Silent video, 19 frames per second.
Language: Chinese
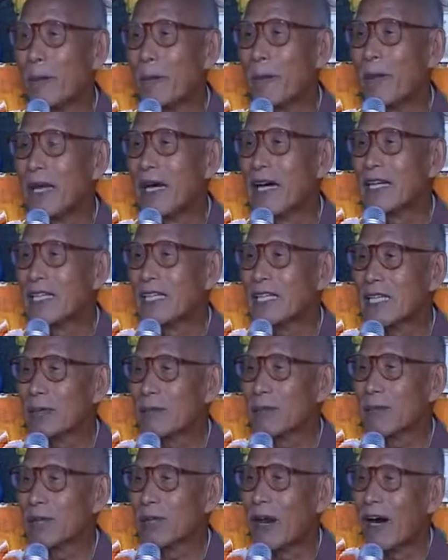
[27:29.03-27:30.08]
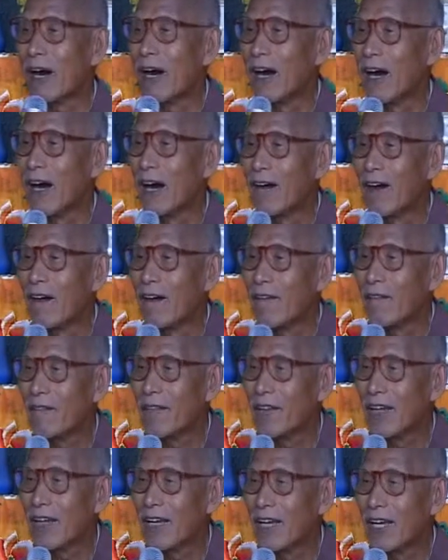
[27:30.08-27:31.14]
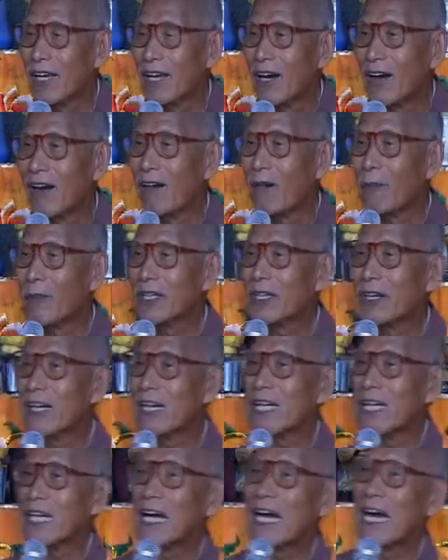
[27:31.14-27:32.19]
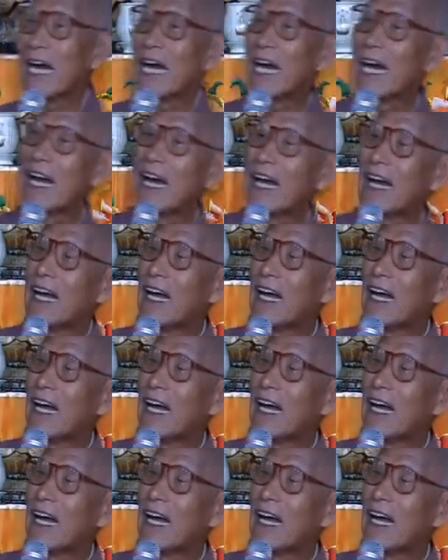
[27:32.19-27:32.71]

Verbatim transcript: 名字不同，我们叫人，